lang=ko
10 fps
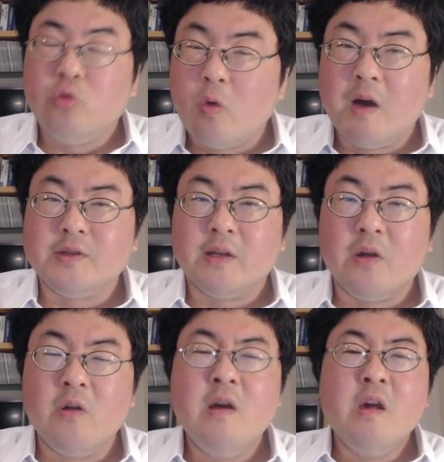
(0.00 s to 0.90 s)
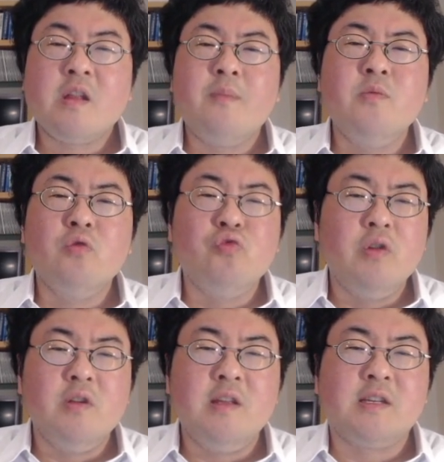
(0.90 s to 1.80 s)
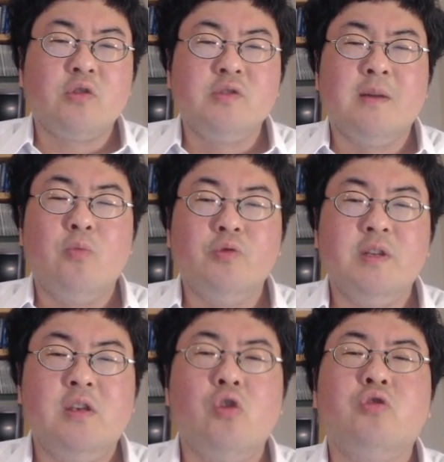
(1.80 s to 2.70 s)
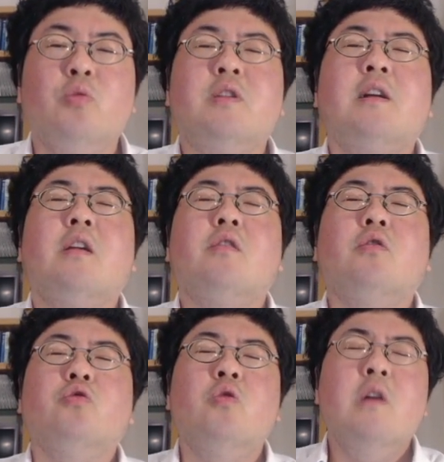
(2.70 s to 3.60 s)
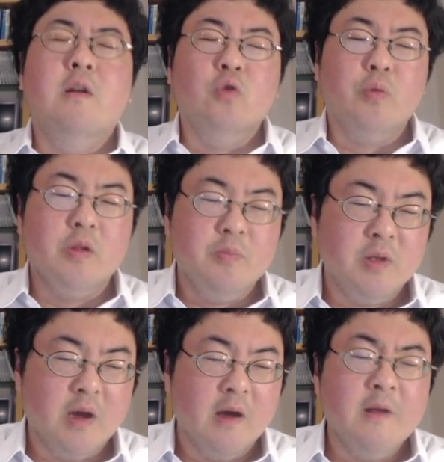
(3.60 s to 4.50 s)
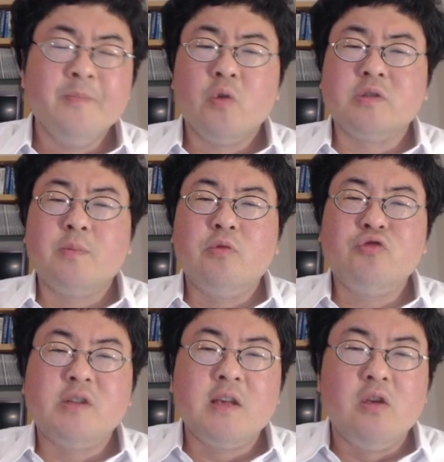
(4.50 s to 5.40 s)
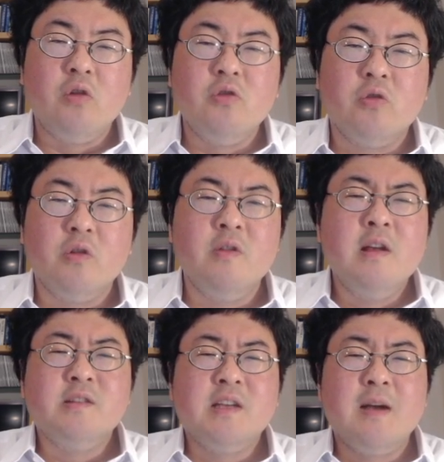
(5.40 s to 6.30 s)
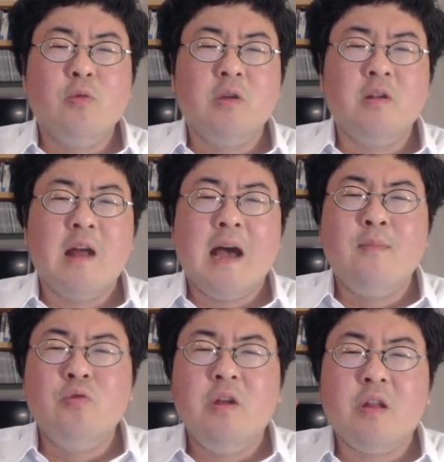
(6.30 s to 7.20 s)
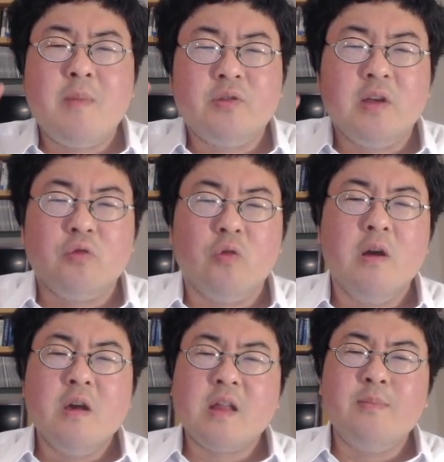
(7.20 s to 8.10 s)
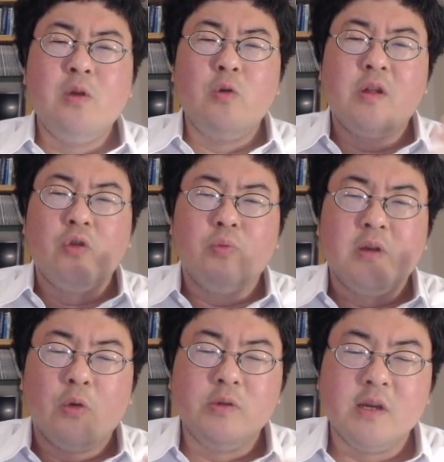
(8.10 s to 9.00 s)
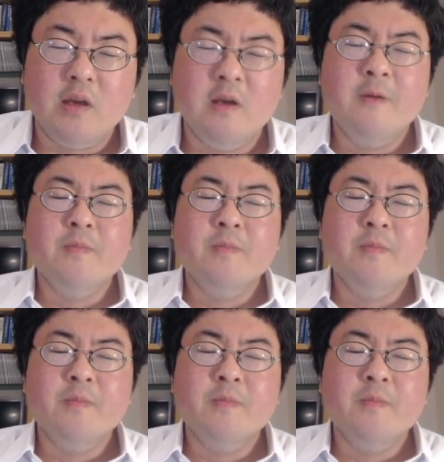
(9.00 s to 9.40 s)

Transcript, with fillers: 좋아하잖아요. 3년 후에는 2차 전지가 뭔지 기억도 못할 가능성도 높습니다. 어차피 투자자 기억력은 제가 보기에는 아무리 스마트해도 3개월 이상 넘기가 굉장히